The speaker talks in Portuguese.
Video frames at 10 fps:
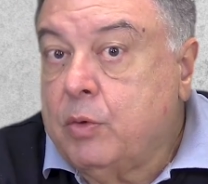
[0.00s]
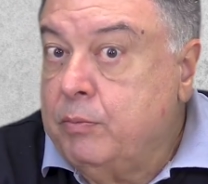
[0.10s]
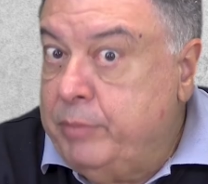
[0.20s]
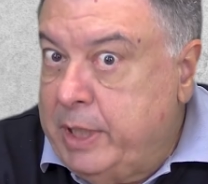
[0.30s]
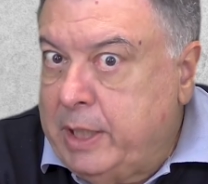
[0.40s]
ou
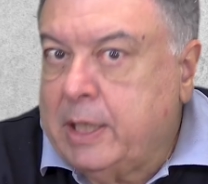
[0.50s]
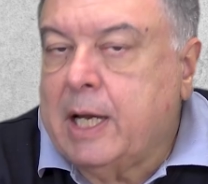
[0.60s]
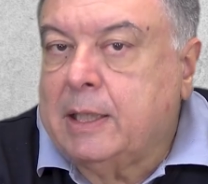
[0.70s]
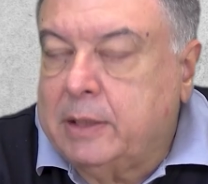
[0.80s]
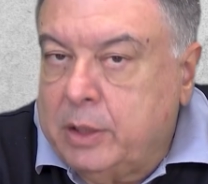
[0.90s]
bem
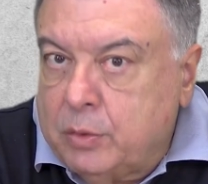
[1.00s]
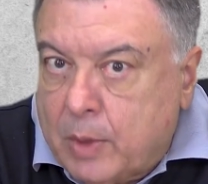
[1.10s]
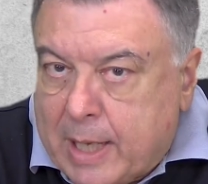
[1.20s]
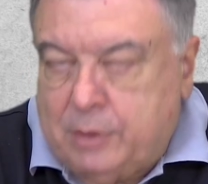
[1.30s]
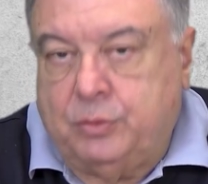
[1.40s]

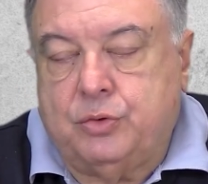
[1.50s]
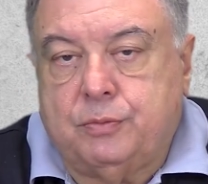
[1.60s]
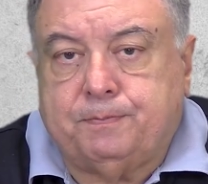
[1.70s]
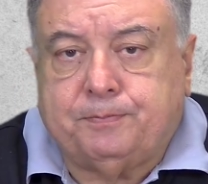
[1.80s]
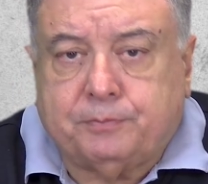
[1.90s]
atenuados.